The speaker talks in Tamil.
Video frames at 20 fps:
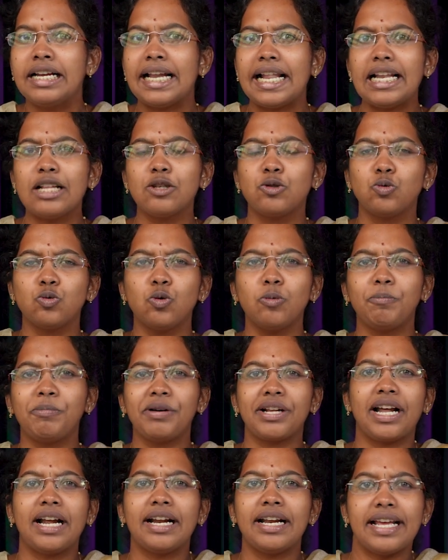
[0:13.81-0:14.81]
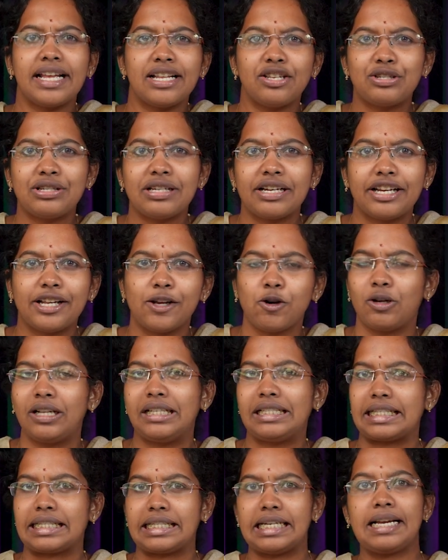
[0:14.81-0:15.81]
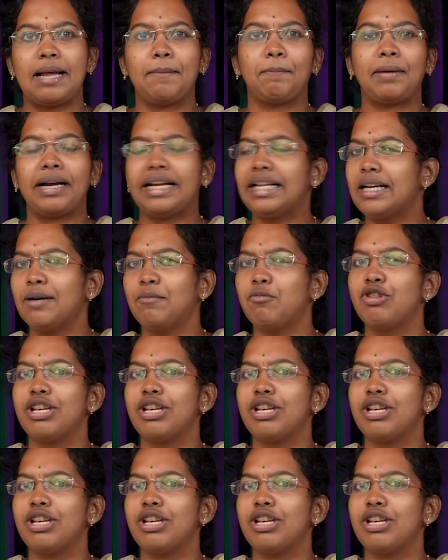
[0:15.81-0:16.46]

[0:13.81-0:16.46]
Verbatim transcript: நல்ல சூப்பரான என்ஜினியரிங் காலேஜஸில் நான் படிக்க